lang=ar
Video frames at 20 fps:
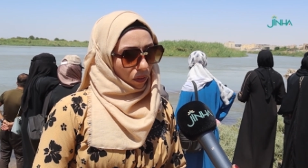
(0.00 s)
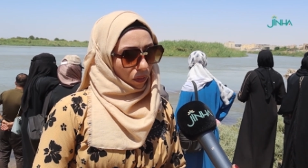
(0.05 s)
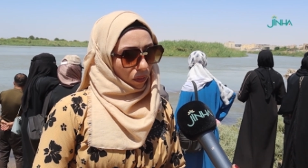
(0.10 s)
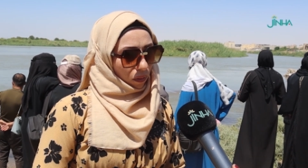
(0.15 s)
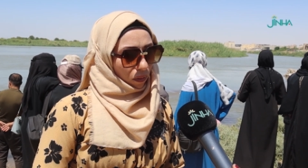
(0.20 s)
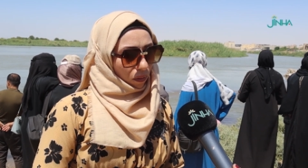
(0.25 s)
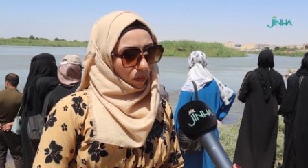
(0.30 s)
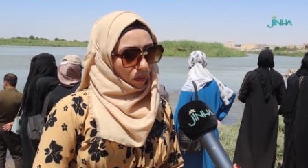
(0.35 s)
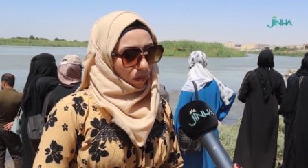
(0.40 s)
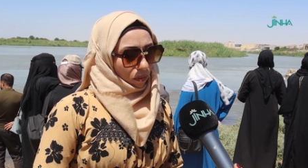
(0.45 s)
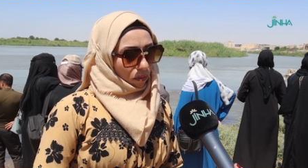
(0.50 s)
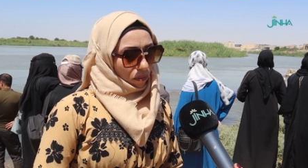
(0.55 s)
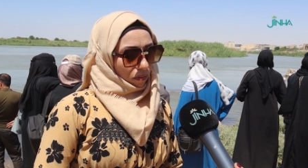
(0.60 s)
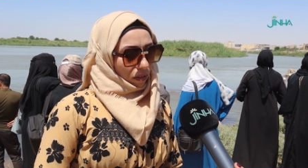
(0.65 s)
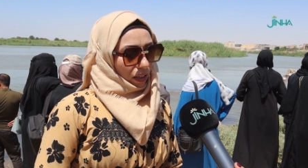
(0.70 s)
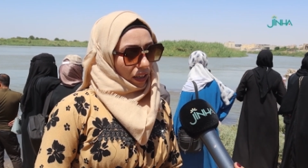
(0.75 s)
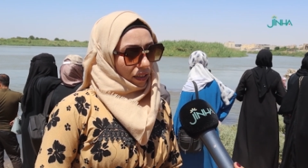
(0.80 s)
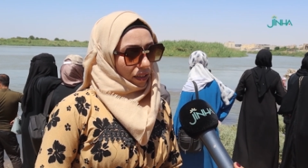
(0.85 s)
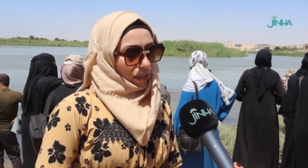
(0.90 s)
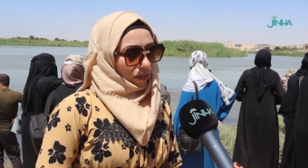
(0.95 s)

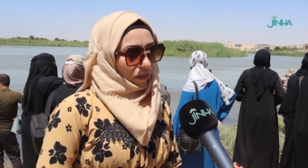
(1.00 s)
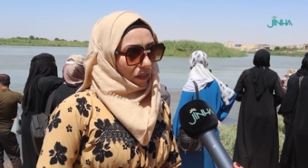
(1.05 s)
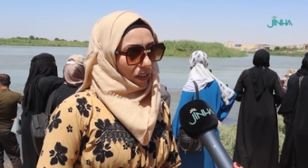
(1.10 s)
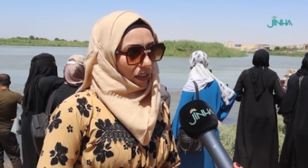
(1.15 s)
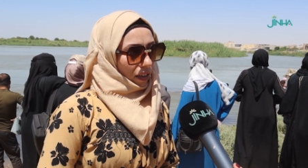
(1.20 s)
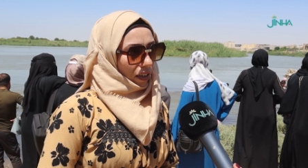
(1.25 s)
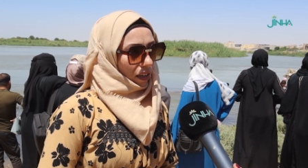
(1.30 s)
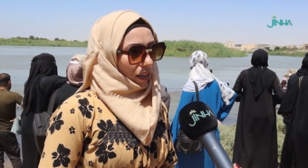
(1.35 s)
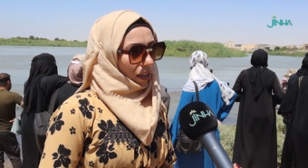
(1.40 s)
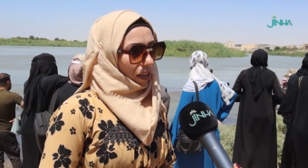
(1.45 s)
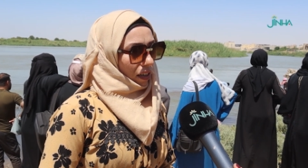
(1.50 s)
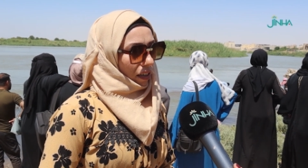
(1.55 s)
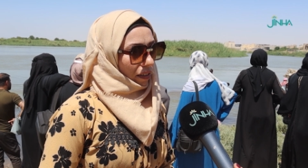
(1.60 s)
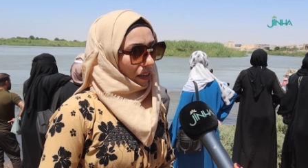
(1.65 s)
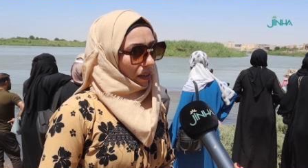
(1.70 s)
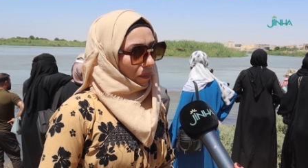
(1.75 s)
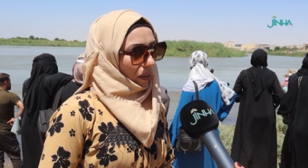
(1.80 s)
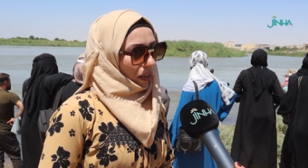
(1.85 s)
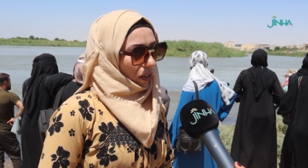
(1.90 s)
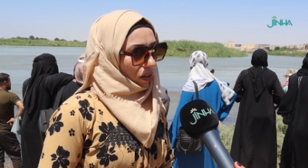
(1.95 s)
ويعني فكر القائد
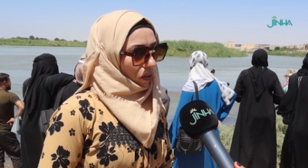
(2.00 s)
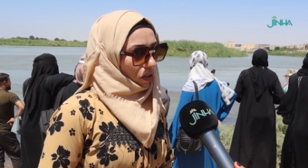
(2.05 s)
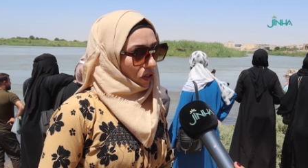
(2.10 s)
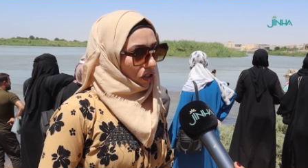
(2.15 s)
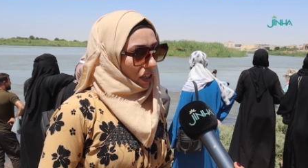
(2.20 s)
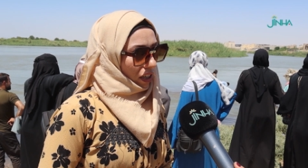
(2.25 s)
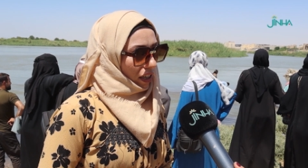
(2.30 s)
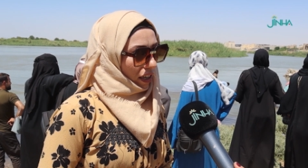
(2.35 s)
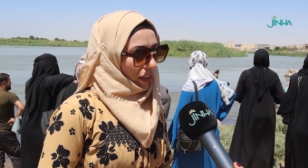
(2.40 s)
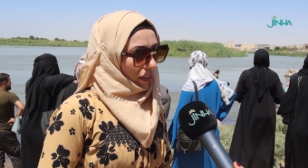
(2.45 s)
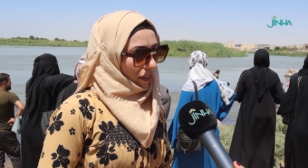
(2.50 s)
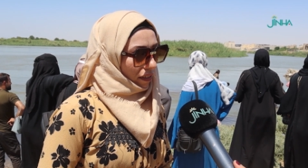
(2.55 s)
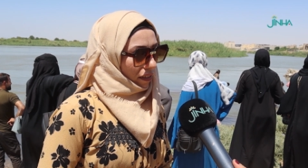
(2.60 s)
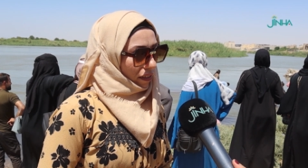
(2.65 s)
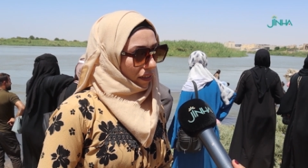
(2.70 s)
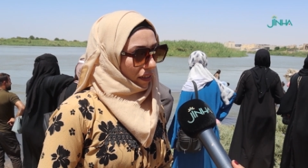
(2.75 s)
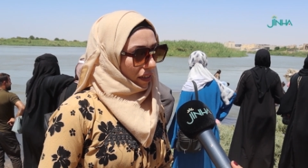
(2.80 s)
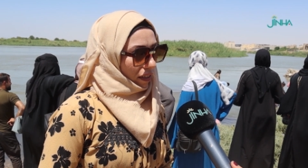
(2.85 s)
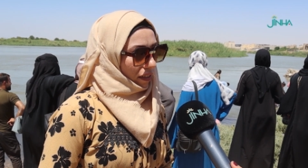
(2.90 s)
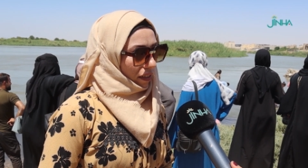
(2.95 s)
عبد الله
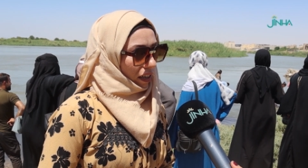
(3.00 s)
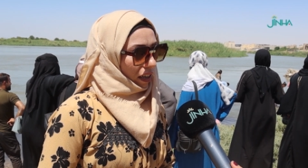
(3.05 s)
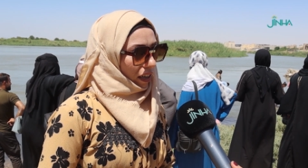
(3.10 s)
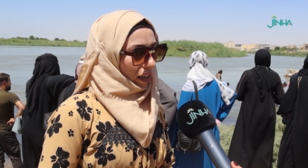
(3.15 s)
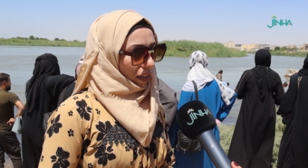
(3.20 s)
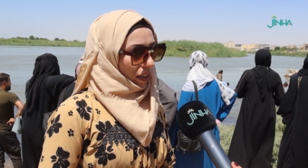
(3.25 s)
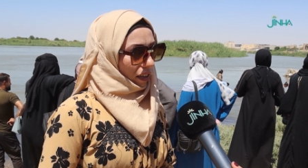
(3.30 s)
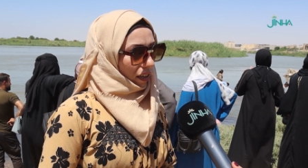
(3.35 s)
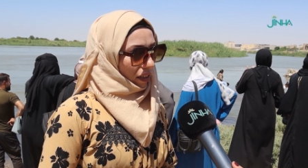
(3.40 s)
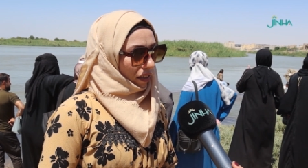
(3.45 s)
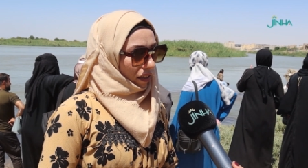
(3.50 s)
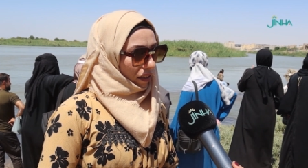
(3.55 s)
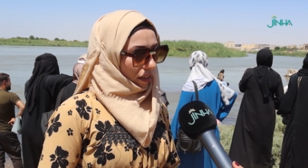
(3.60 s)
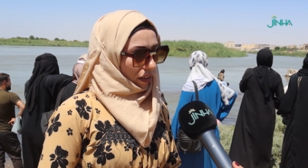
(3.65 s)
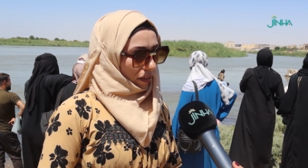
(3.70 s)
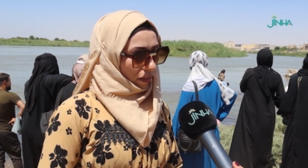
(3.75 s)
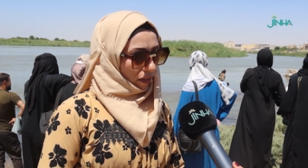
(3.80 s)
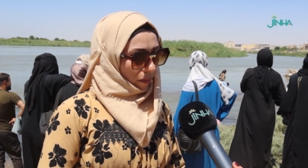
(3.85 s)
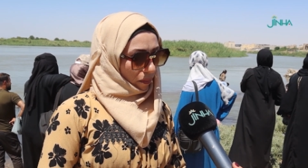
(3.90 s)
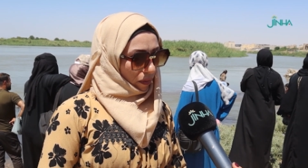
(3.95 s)
اوجلان يعني حقق
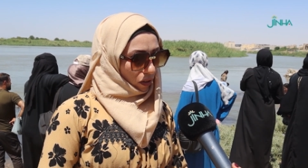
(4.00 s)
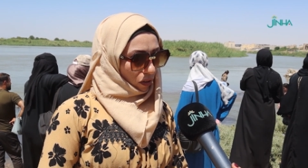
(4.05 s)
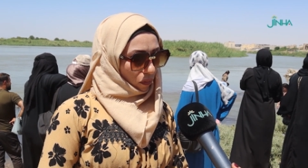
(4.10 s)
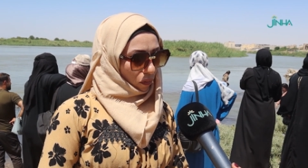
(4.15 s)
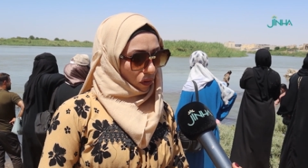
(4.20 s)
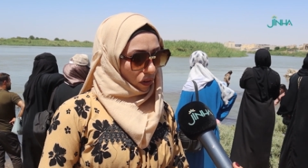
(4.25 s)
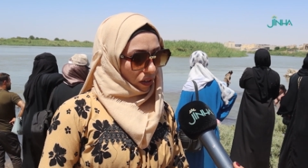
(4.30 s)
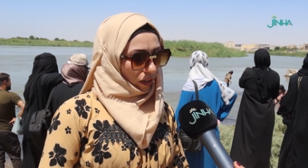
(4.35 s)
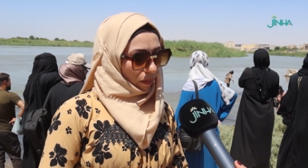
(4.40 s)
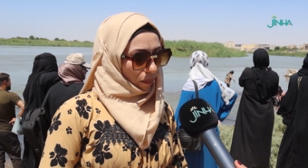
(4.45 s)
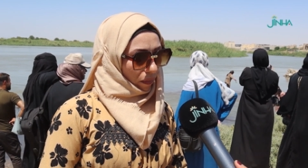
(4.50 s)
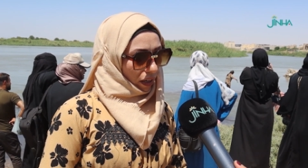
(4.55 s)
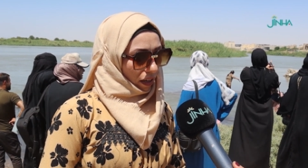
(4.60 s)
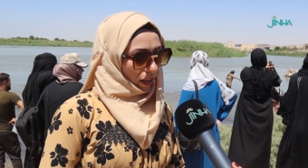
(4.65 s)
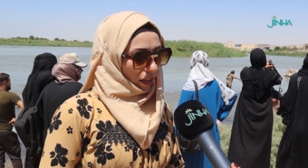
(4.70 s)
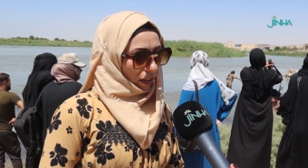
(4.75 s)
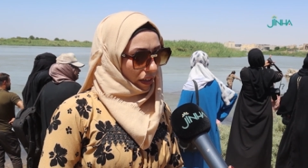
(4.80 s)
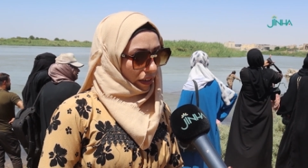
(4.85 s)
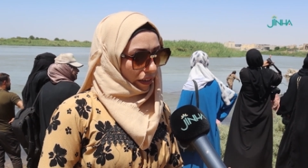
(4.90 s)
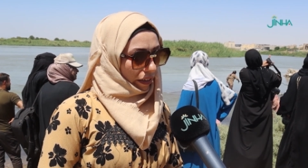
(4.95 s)
الكثير من الامور
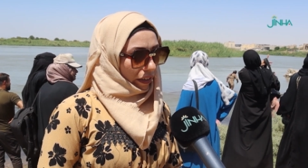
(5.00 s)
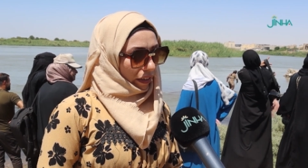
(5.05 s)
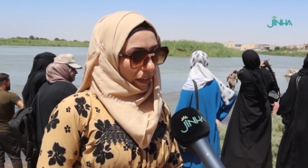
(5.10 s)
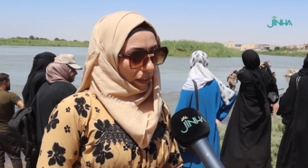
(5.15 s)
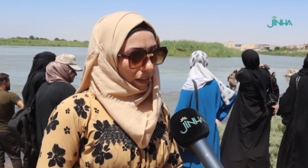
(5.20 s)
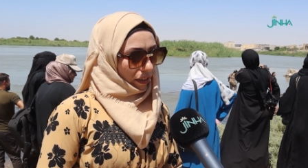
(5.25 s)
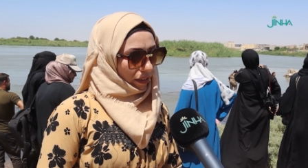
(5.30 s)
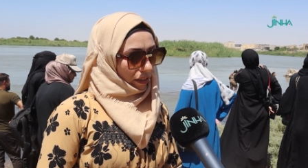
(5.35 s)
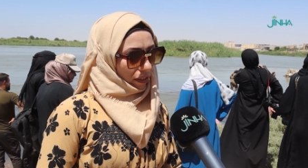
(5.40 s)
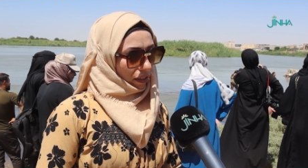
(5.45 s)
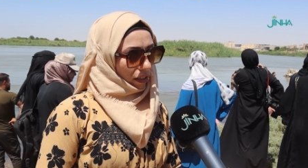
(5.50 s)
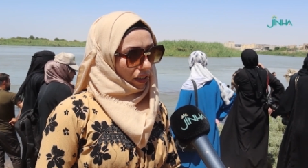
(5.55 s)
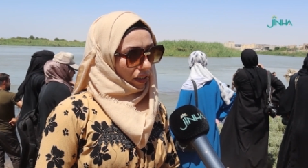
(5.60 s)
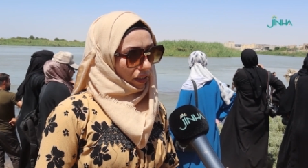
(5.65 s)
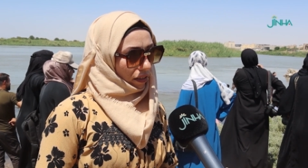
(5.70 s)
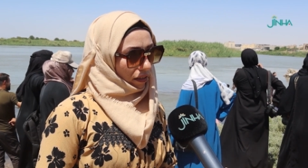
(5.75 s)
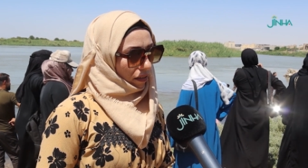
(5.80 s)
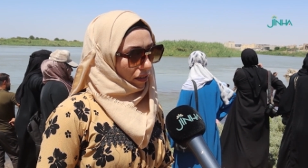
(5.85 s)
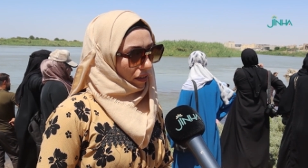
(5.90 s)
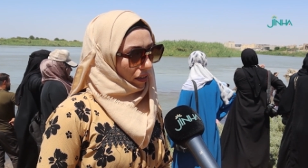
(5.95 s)
للمراه التي
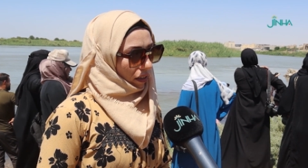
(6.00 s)
كانت